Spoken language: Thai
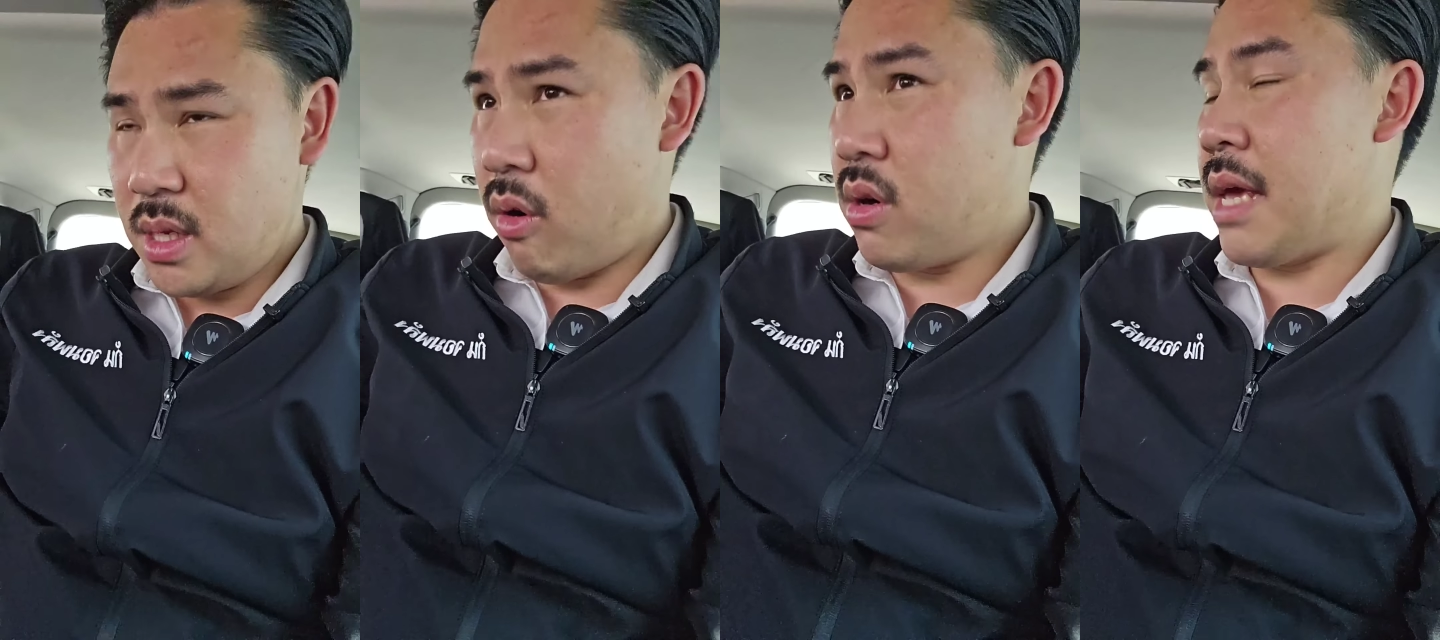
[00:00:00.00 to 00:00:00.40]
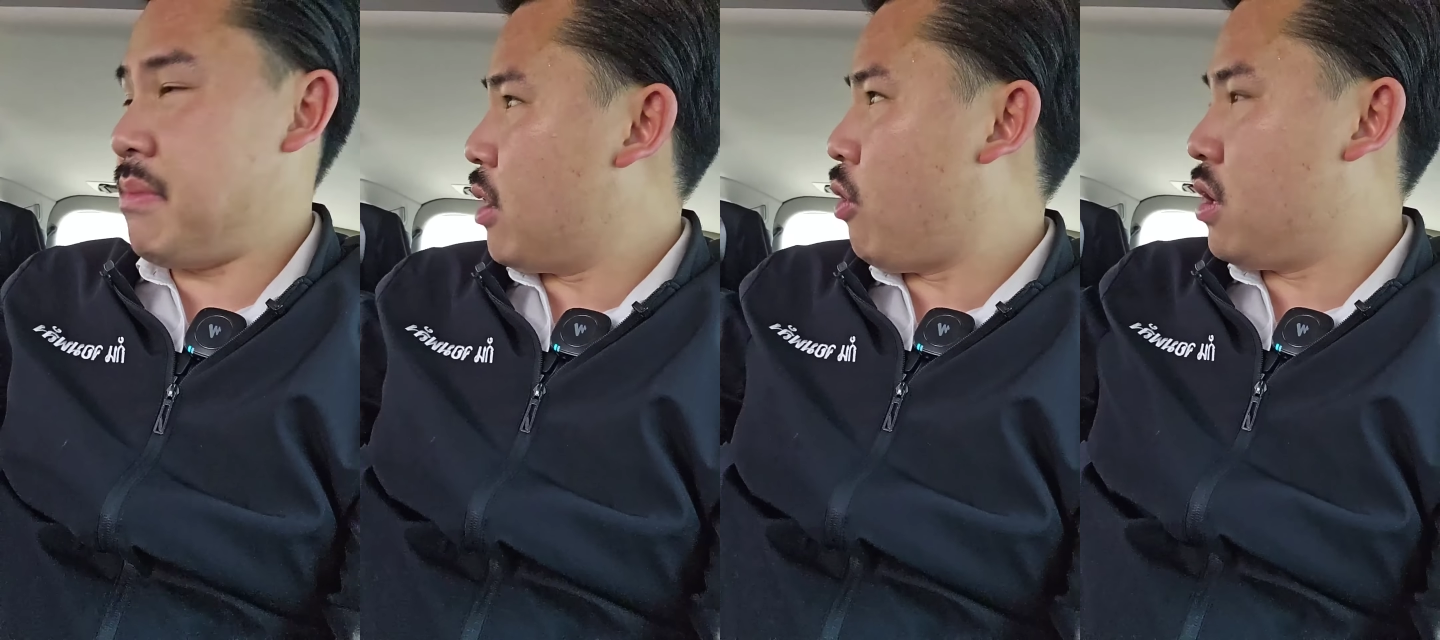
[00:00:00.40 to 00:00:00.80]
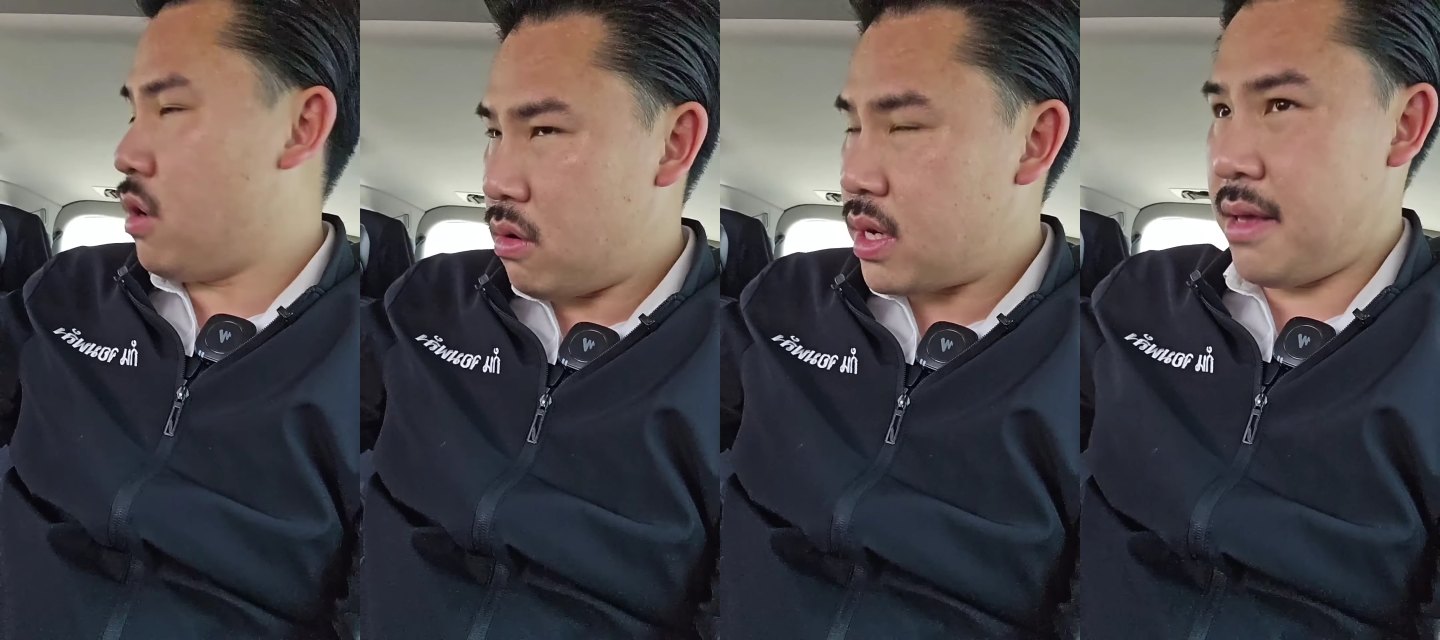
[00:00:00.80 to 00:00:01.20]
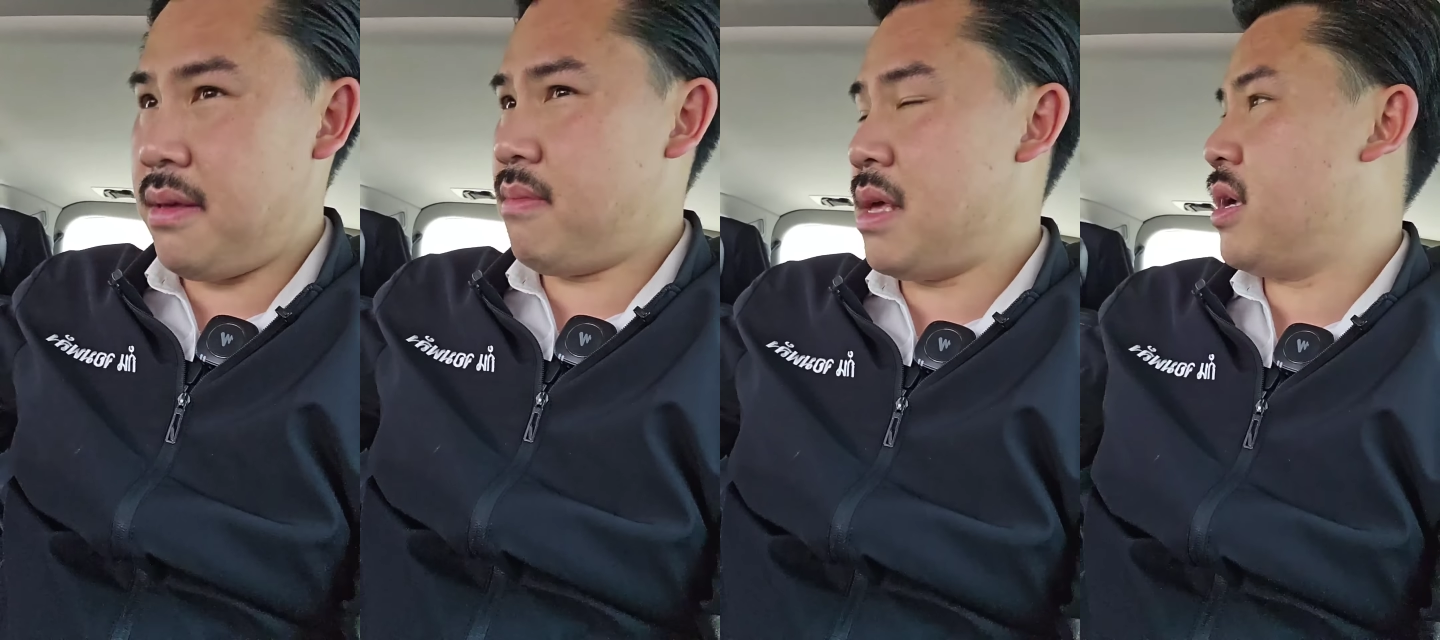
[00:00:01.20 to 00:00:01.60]
ห้องไหนมีคนห้องไหน
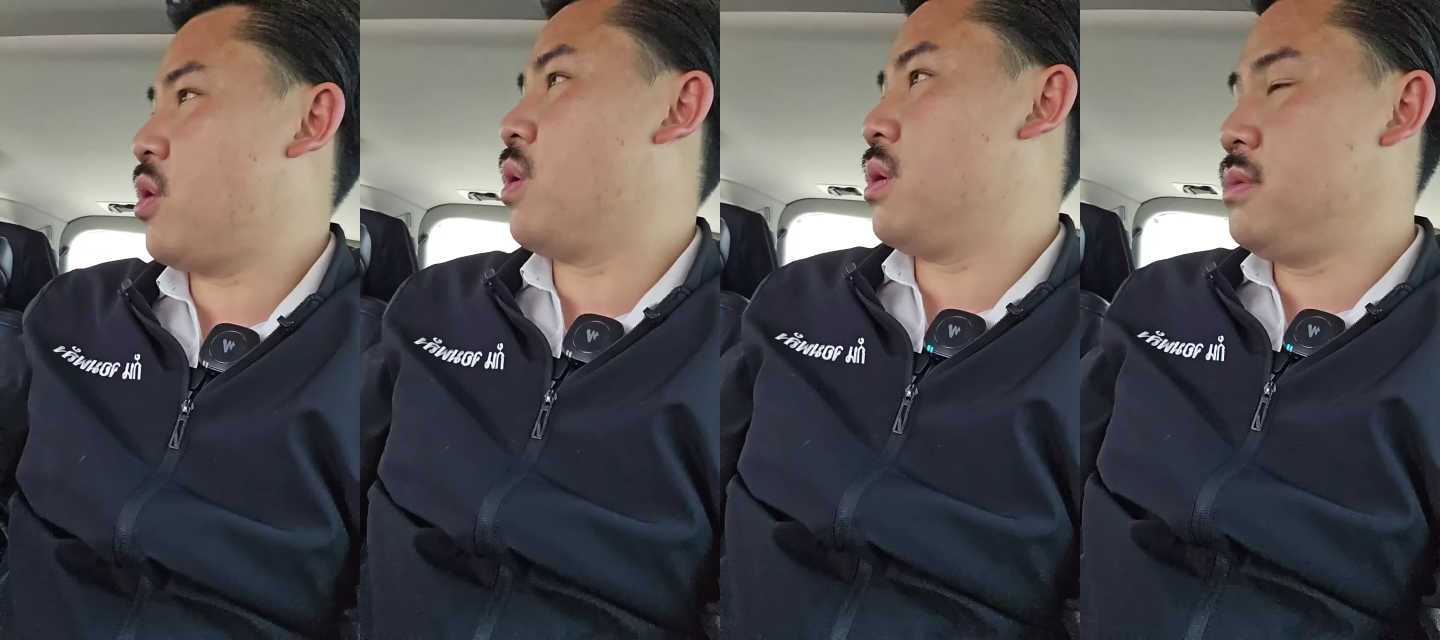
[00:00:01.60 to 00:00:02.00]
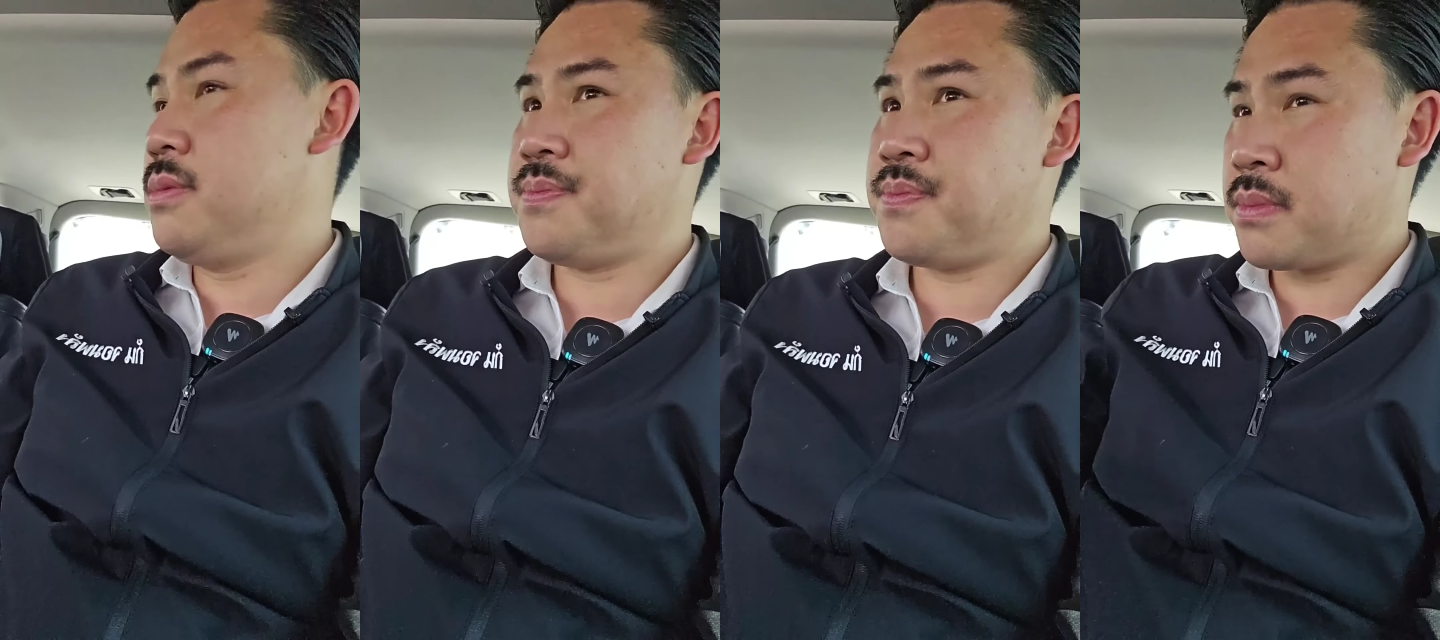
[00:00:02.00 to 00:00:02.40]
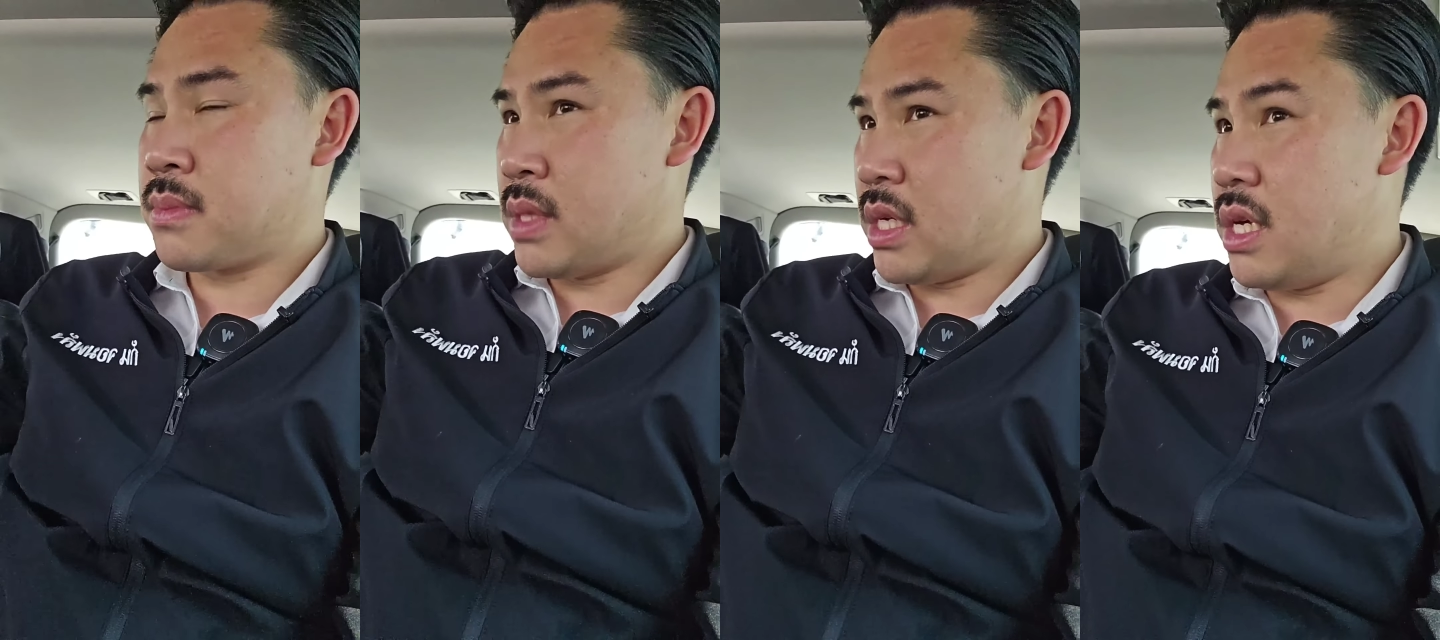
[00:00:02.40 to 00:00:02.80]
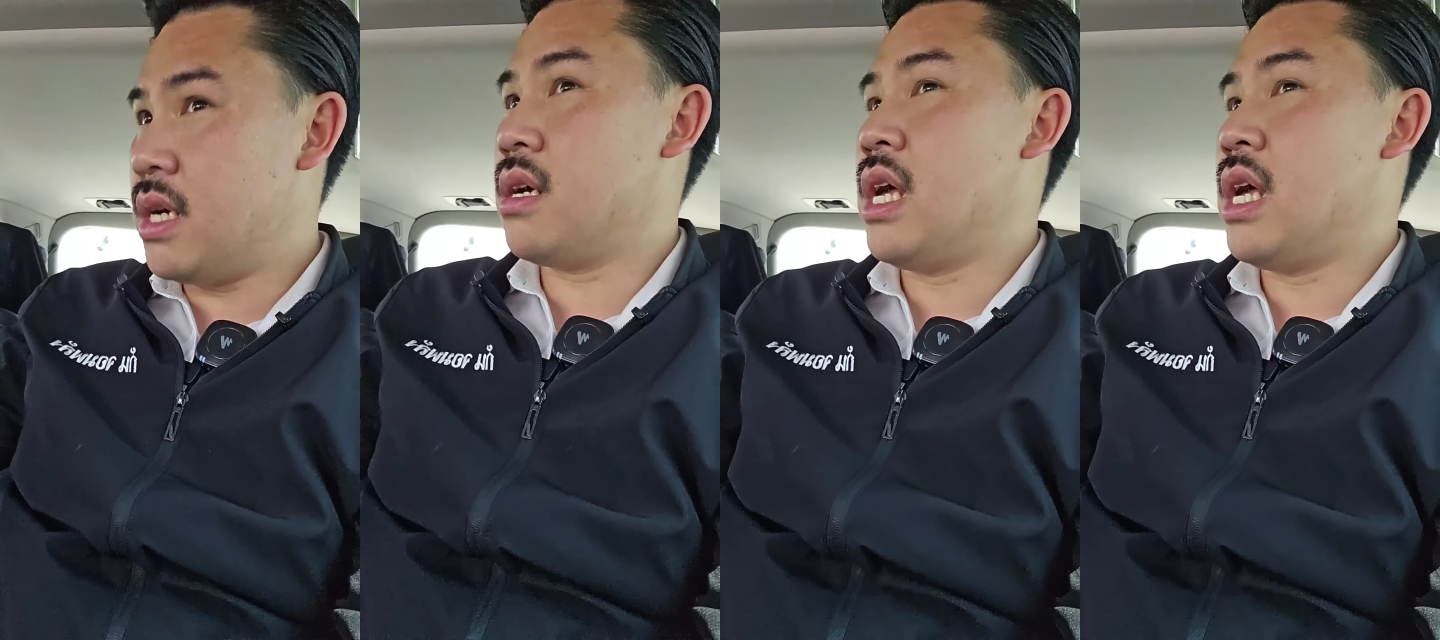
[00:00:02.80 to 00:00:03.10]
ไม่มีคนซึ่ง